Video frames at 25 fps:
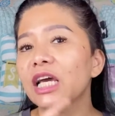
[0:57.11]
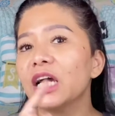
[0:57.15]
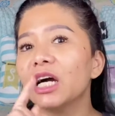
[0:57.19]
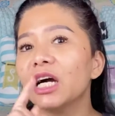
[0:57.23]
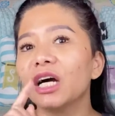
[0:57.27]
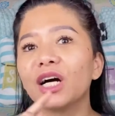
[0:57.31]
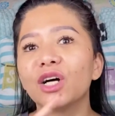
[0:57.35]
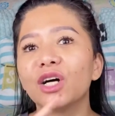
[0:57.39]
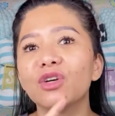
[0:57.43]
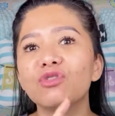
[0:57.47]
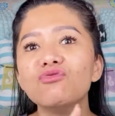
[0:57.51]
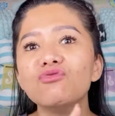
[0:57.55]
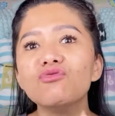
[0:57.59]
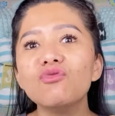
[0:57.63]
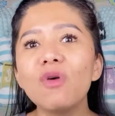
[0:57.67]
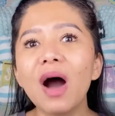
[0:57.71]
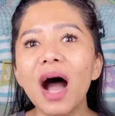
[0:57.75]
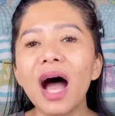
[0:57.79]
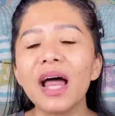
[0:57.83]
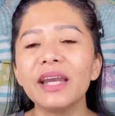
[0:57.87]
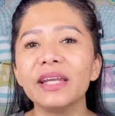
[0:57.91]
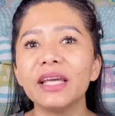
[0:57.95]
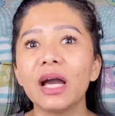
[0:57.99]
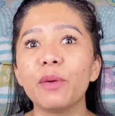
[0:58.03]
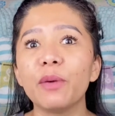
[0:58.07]
Kedua,
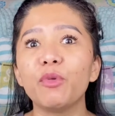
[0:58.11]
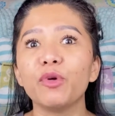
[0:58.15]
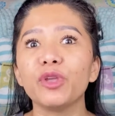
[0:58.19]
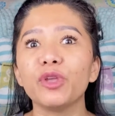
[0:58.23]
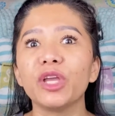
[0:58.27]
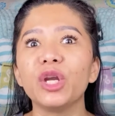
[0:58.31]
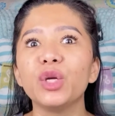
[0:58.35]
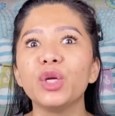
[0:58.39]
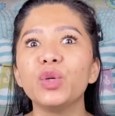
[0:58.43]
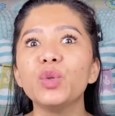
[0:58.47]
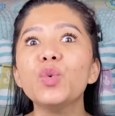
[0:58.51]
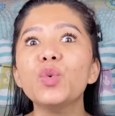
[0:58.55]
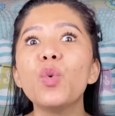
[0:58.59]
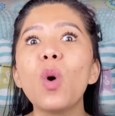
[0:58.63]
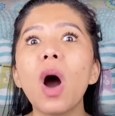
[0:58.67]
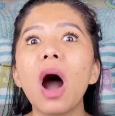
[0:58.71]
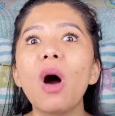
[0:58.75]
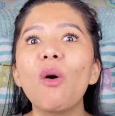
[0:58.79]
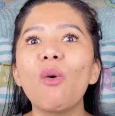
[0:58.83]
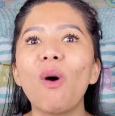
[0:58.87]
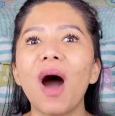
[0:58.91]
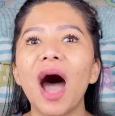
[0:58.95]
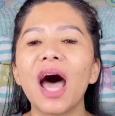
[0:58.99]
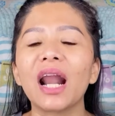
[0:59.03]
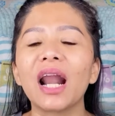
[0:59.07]
dia punya dua
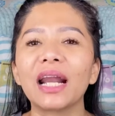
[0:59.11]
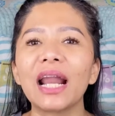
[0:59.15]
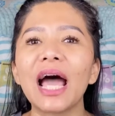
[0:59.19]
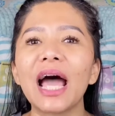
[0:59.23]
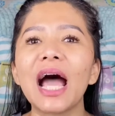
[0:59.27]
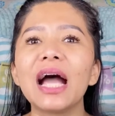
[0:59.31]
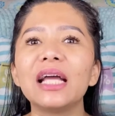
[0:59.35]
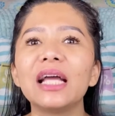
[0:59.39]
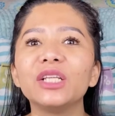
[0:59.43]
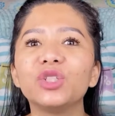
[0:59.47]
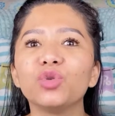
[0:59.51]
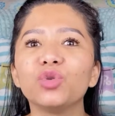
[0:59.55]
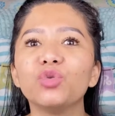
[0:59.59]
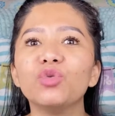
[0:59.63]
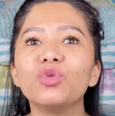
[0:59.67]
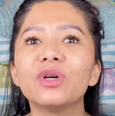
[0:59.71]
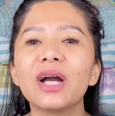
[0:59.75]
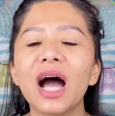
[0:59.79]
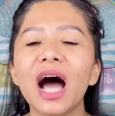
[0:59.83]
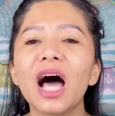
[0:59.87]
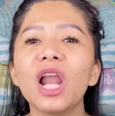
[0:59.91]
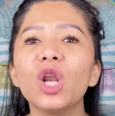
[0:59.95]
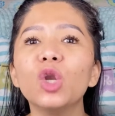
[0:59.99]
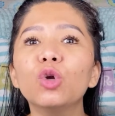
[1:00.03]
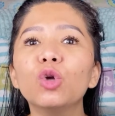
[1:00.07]
warna
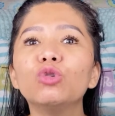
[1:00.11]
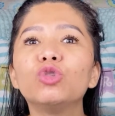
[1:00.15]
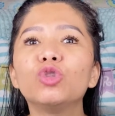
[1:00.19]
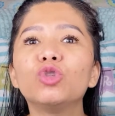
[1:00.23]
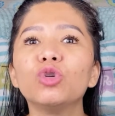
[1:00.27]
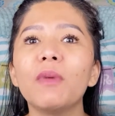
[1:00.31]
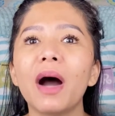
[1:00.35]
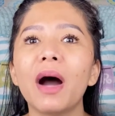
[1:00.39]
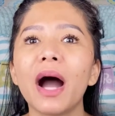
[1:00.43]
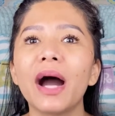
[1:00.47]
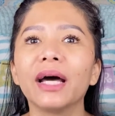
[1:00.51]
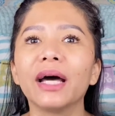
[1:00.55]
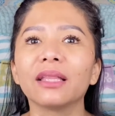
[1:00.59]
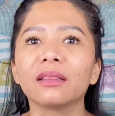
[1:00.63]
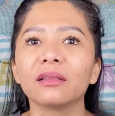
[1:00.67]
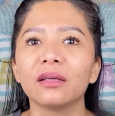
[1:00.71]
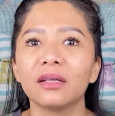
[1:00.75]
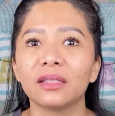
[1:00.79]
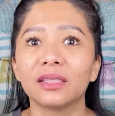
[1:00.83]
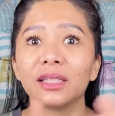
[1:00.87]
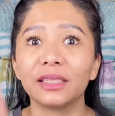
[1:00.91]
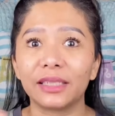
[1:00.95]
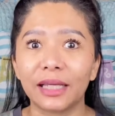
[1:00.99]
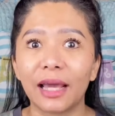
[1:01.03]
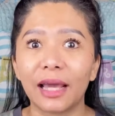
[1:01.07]
juga lucu banget
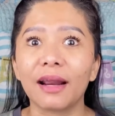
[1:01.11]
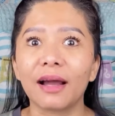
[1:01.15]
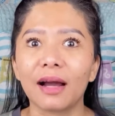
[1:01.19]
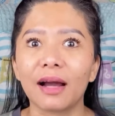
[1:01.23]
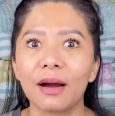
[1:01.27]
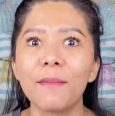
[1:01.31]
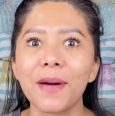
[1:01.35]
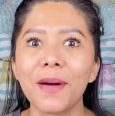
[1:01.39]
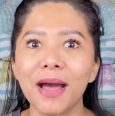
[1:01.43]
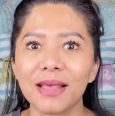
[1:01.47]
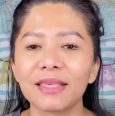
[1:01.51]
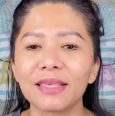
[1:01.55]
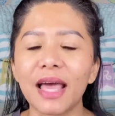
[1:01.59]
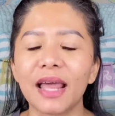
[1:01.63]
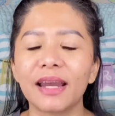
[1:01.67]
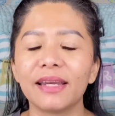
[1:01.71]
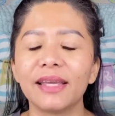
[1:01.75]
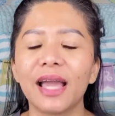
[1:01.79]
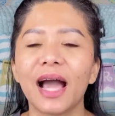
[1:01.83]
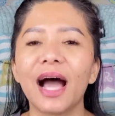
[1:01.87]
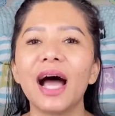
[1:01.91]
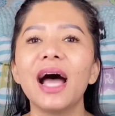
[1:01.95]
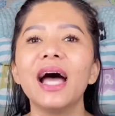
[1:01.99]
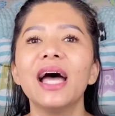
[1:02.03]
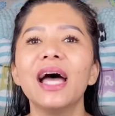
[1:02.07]
secara kemasan
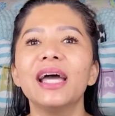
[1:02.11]
ya.